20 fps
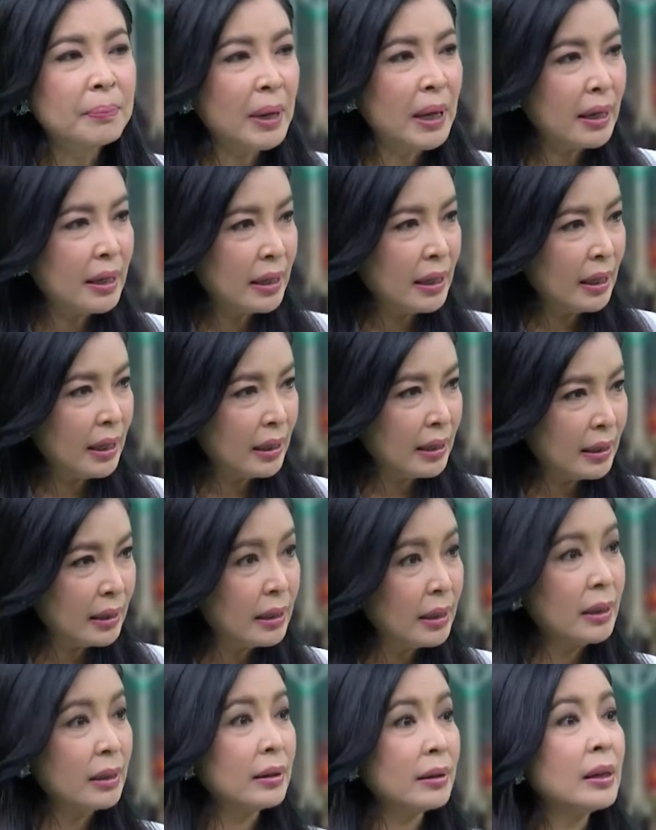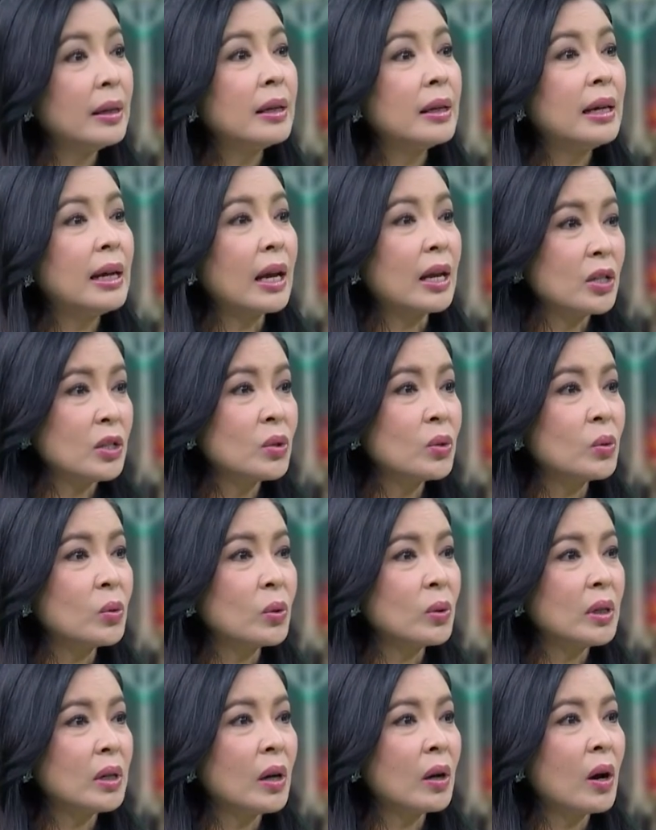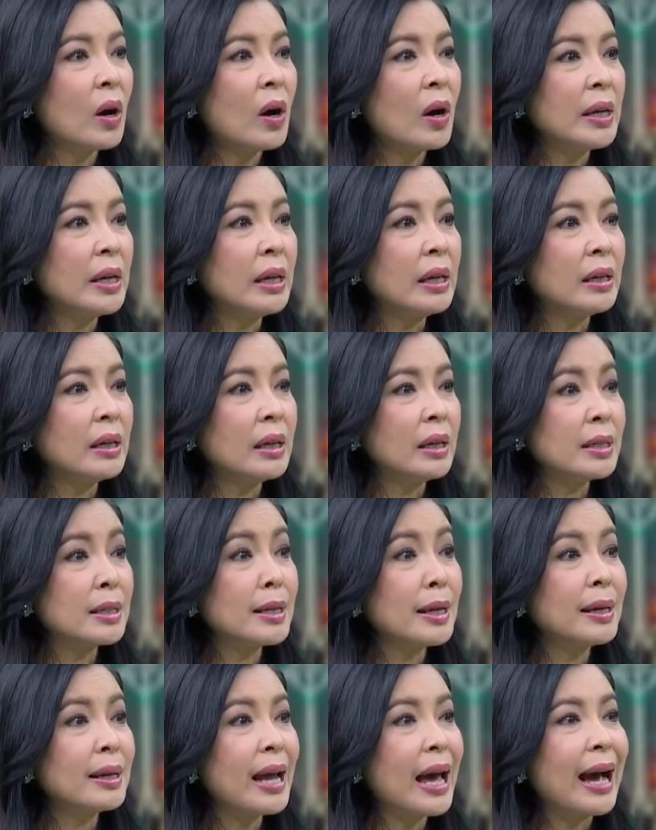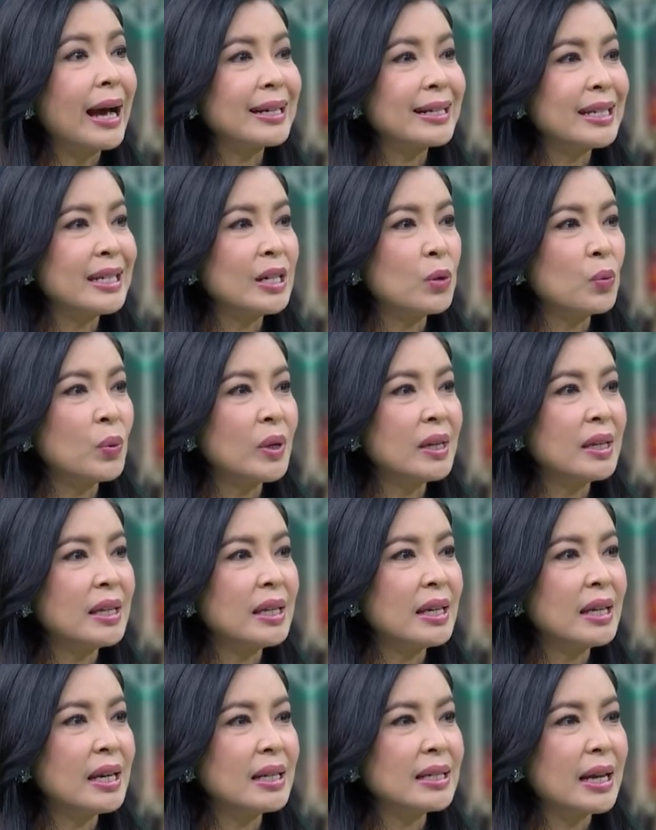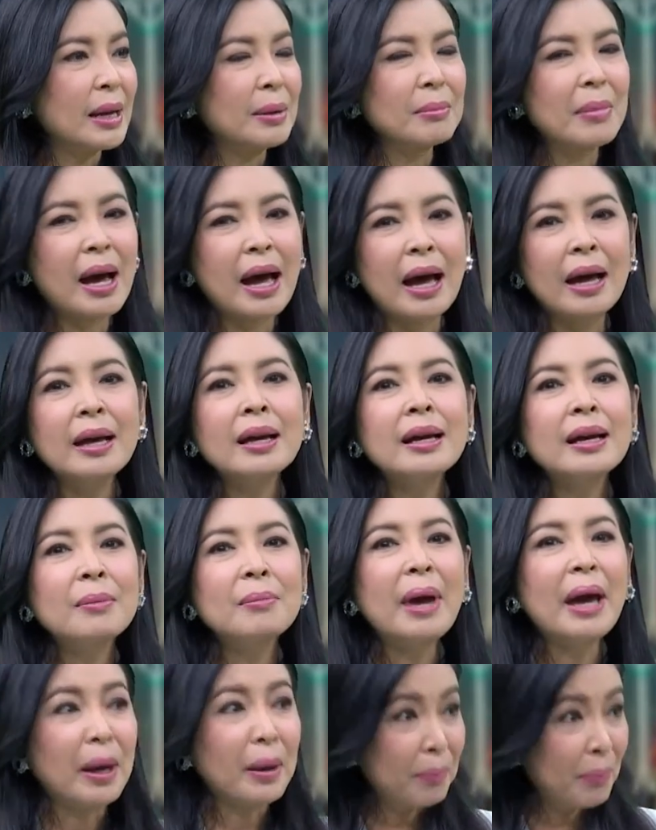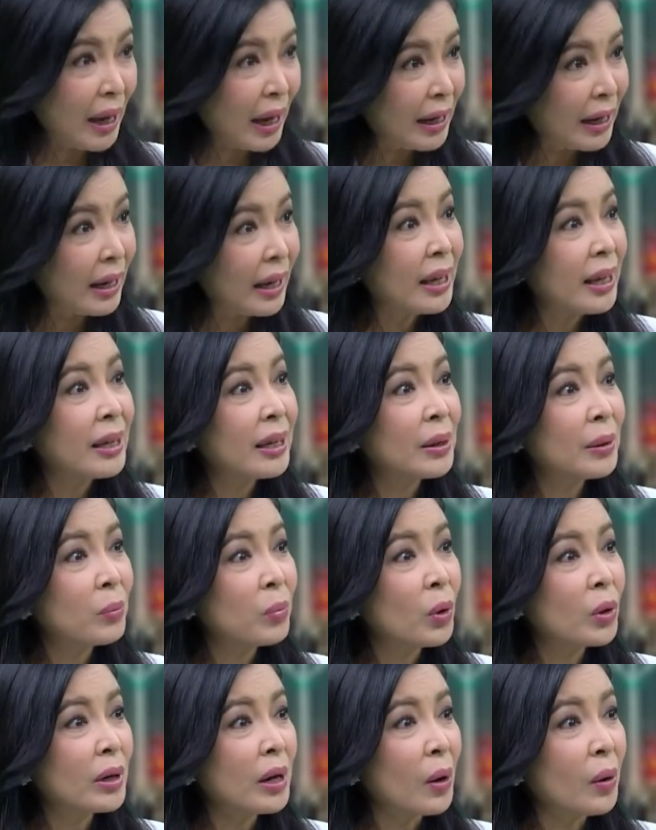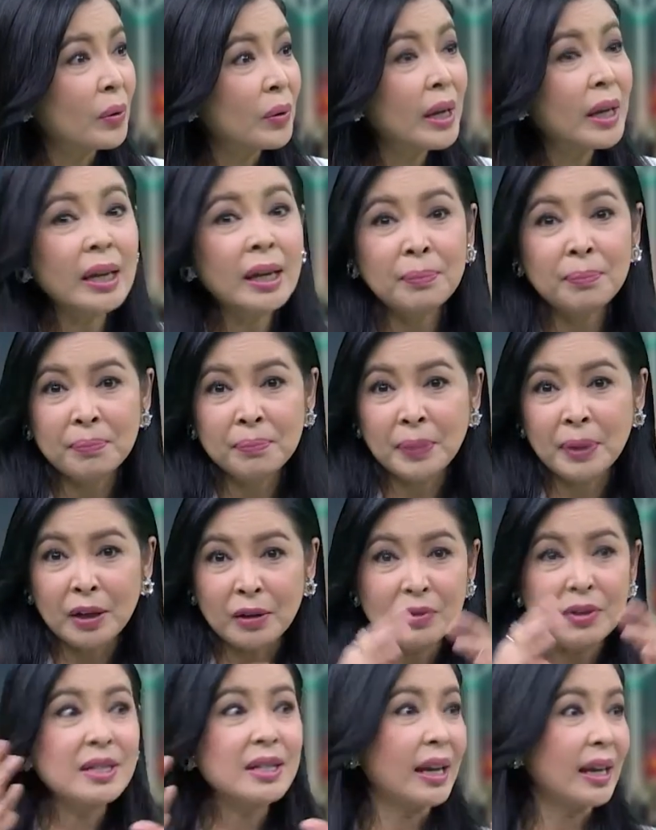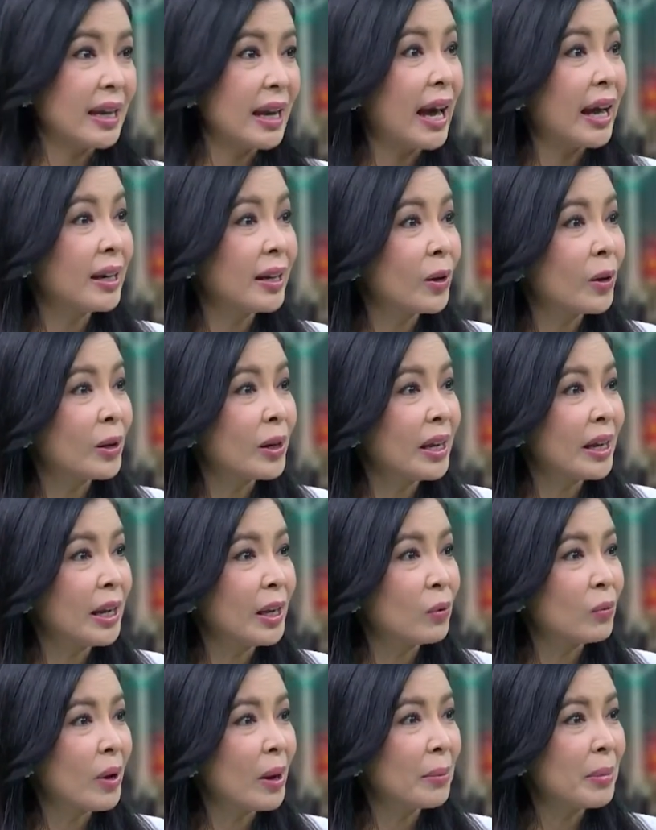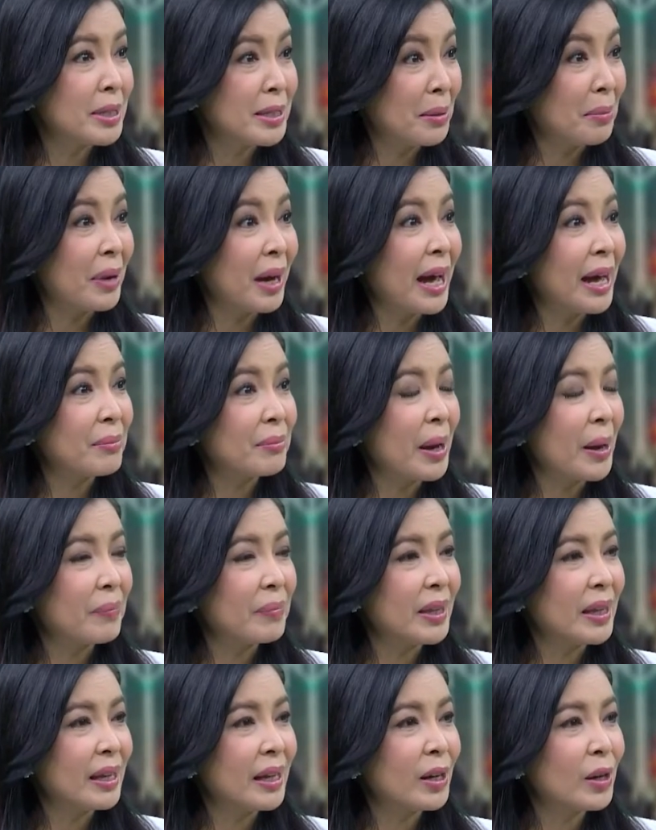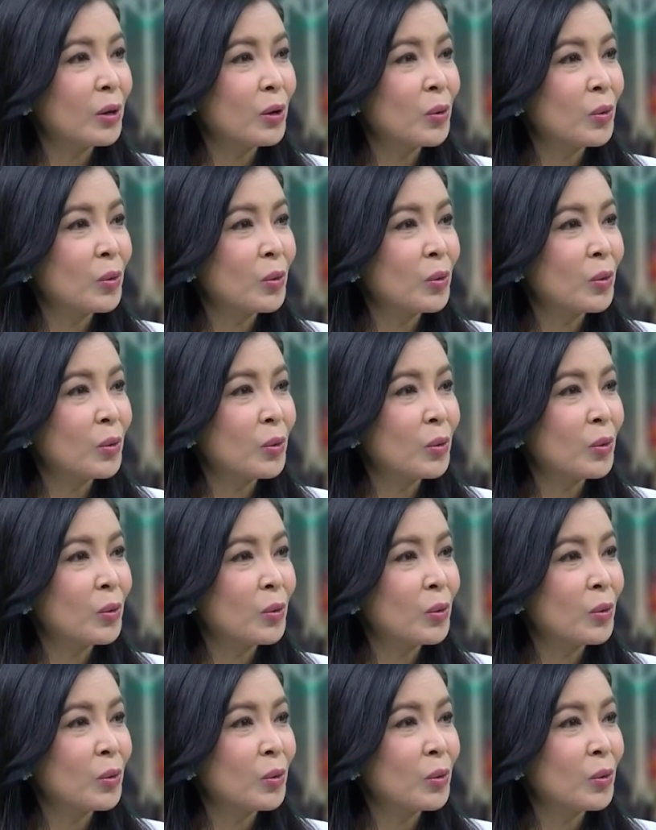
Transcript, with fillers: เป็นอีกหนึ่งหลักสูตรแล้วก็อีกหนึ่งเส้นทางชีวิตที่อาจารย์มาแบ่งปันให้พวกเราได้เปิดวิสัยทัศน์แล้วก็ได้เห็นว่ามันสำคัญแบบนี้แล้ว